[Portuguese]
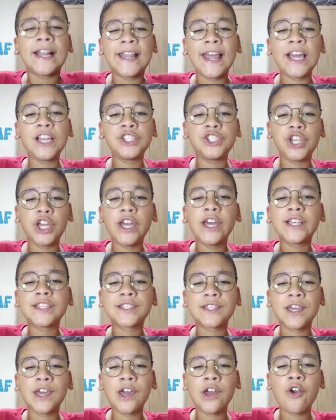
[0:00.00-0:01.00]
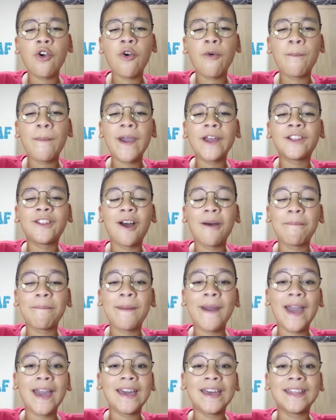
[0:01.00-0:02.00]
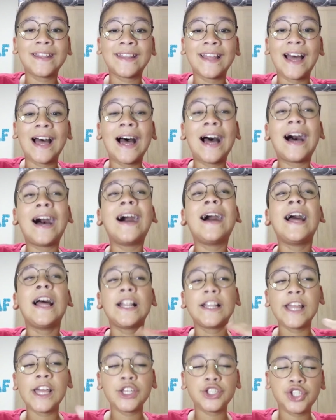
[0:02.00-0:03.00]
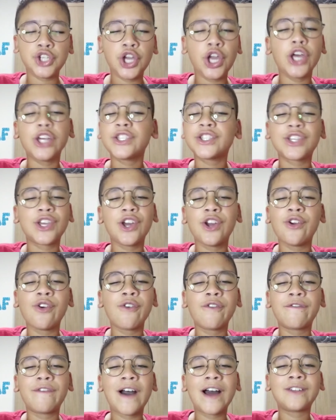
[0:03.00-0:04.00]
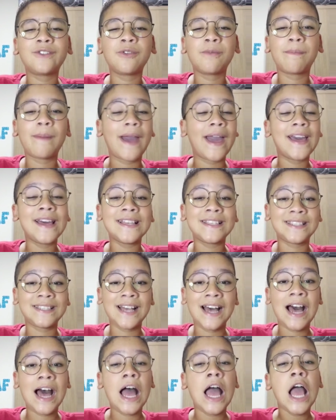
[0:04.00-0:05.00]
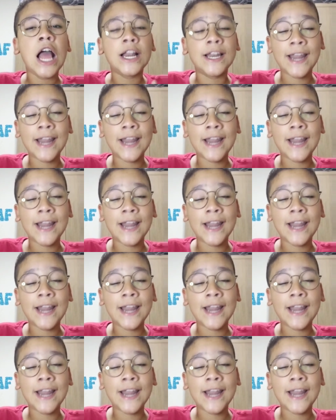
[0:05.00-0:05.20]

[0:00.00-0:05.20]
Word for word: Tem dias que o peito aperta, tem dias que o fado pesa.